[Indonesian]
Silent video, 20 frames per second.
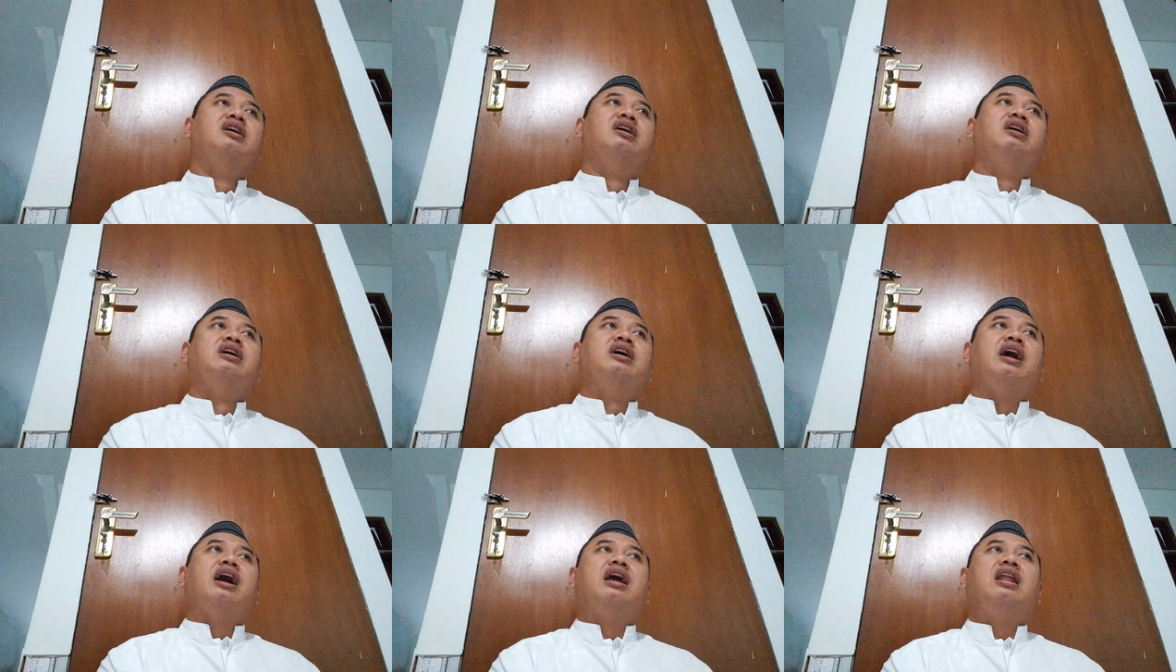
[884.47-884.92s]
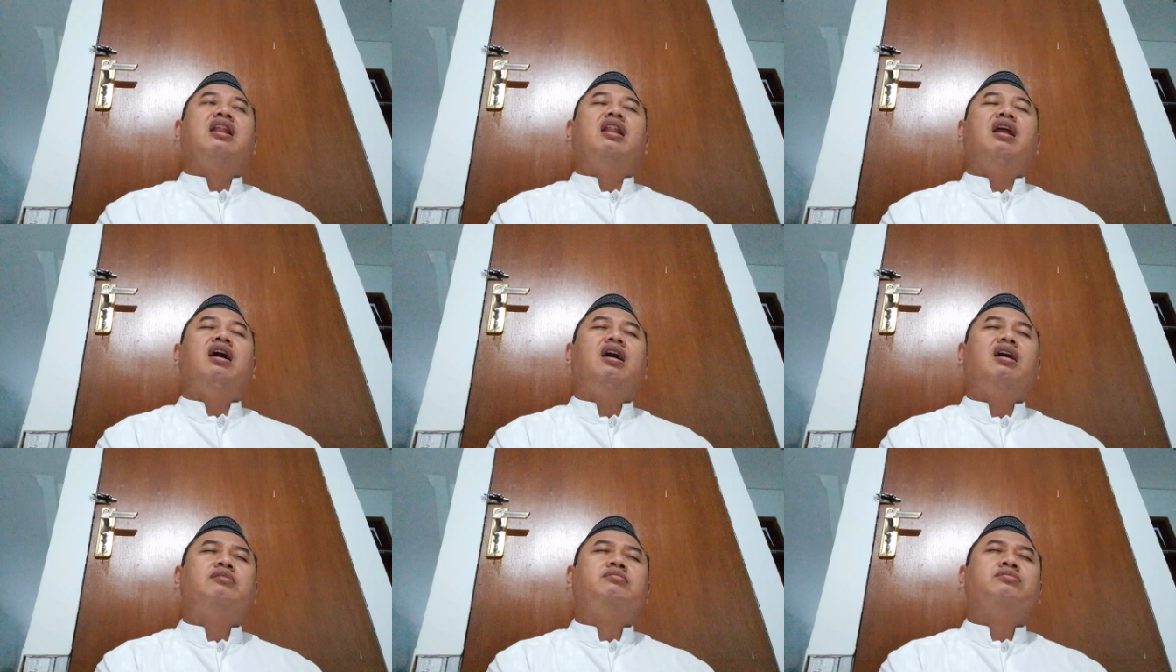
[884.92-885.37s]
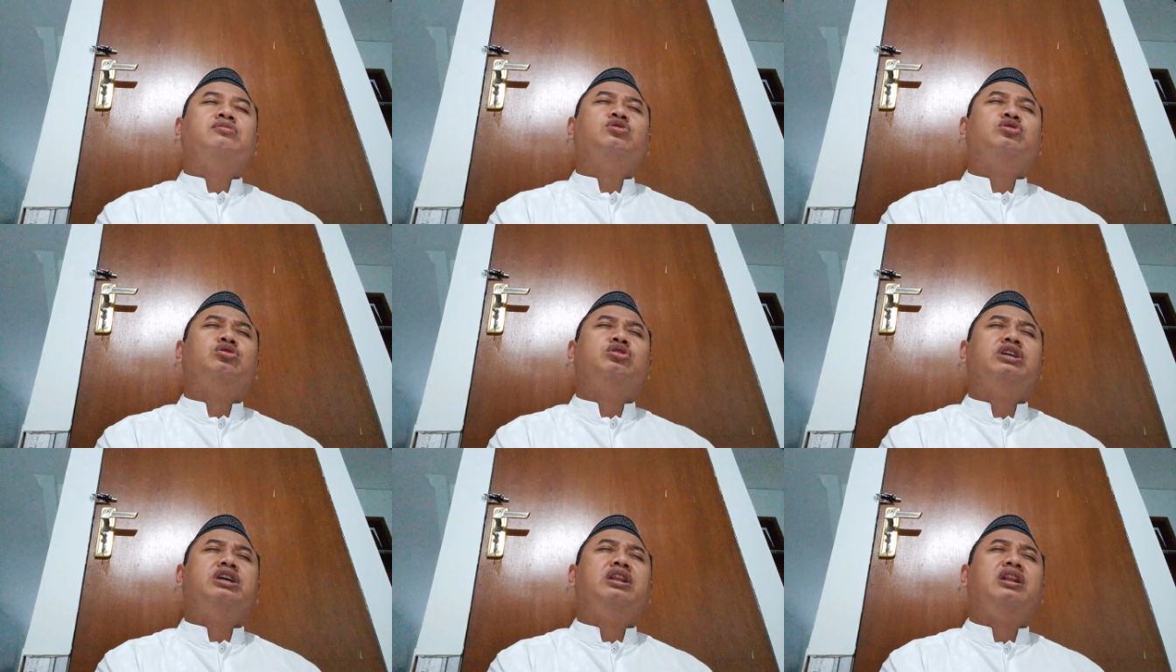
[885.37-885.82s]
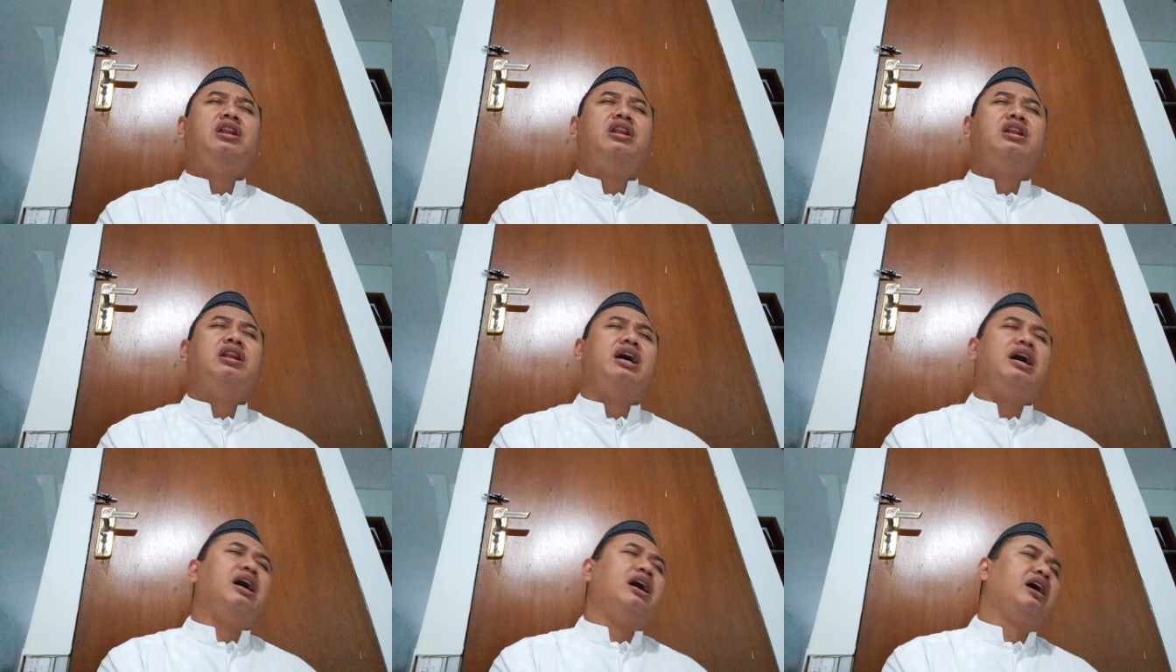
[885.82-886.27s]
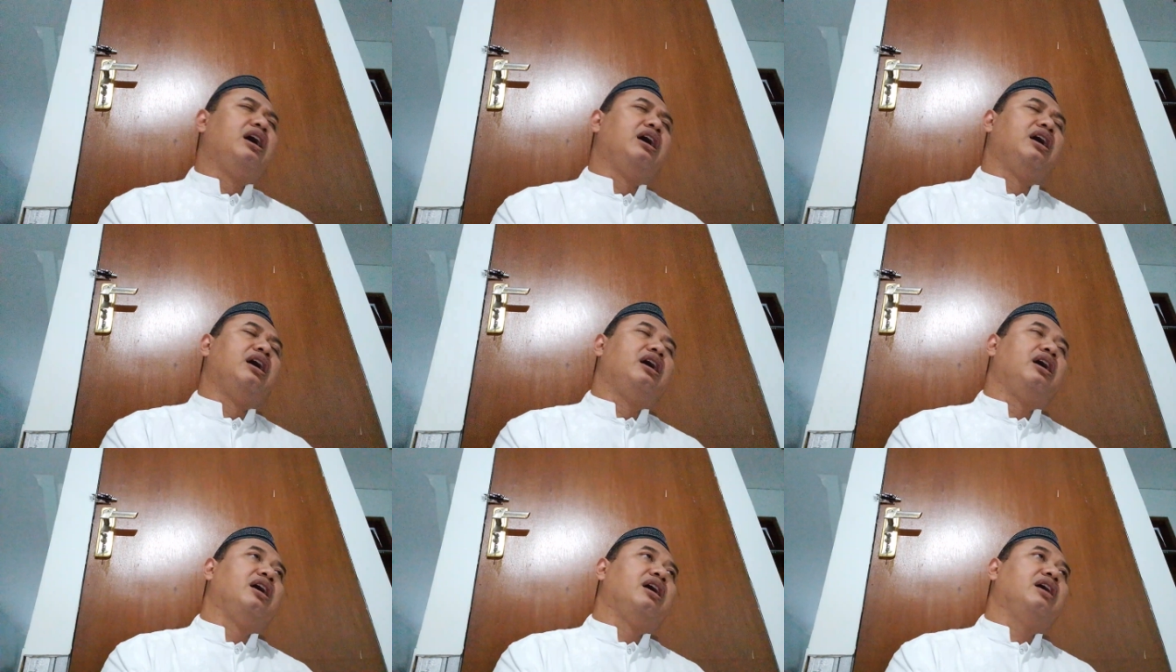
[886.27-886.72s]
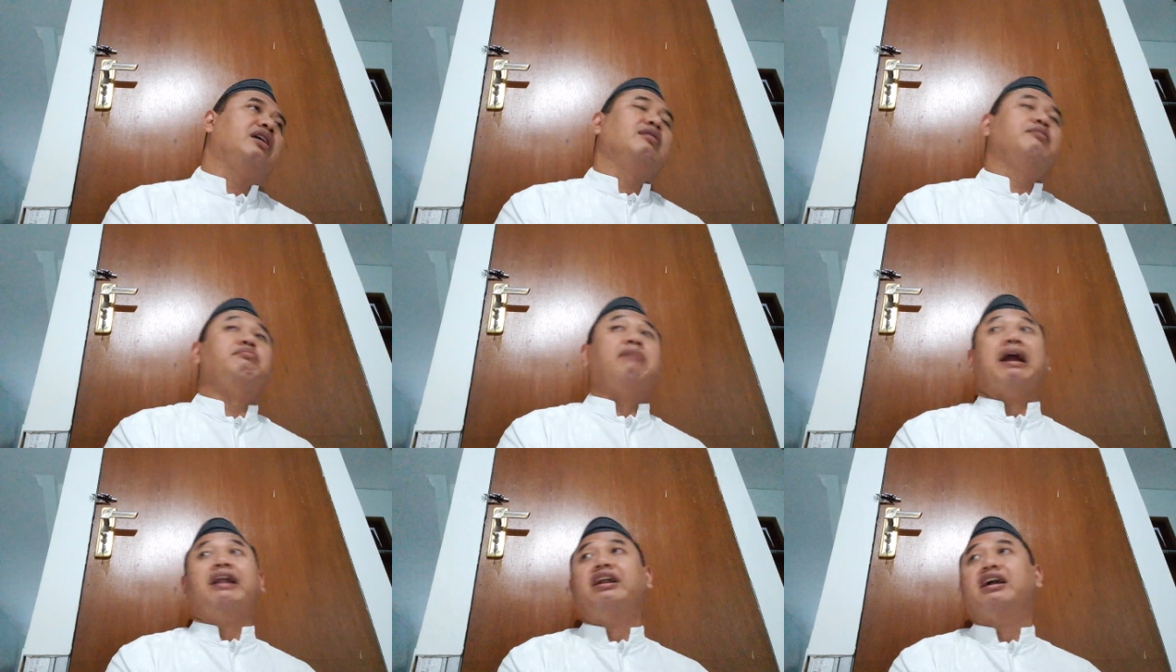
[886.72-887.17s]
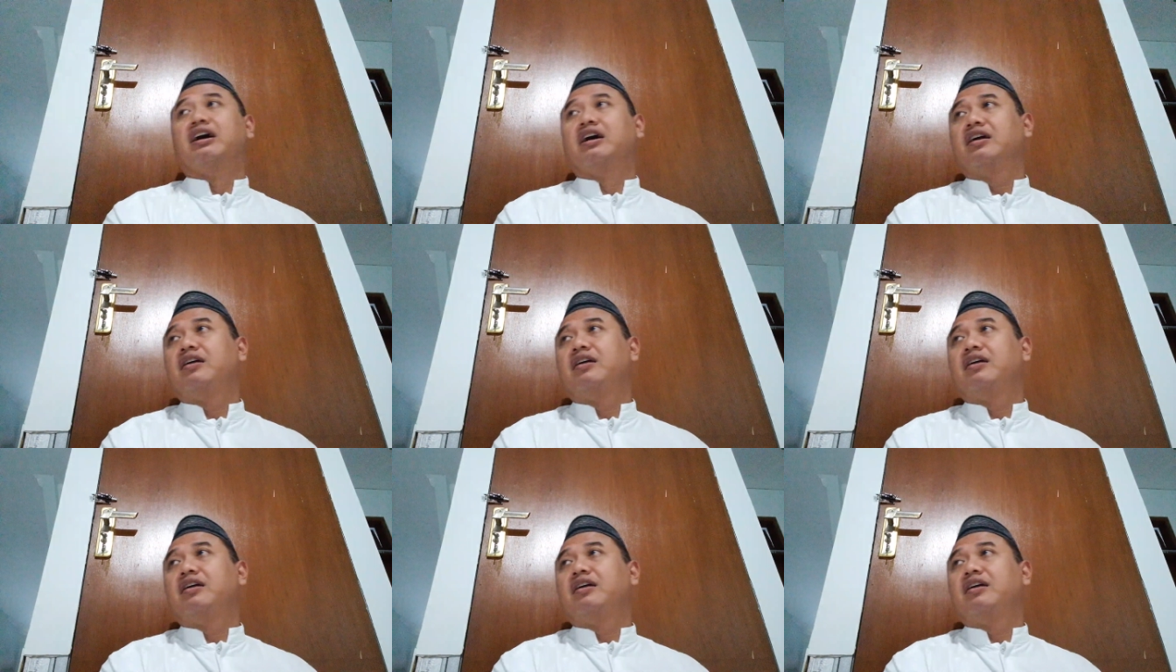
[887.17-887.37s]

Alhamdulillah, mandek.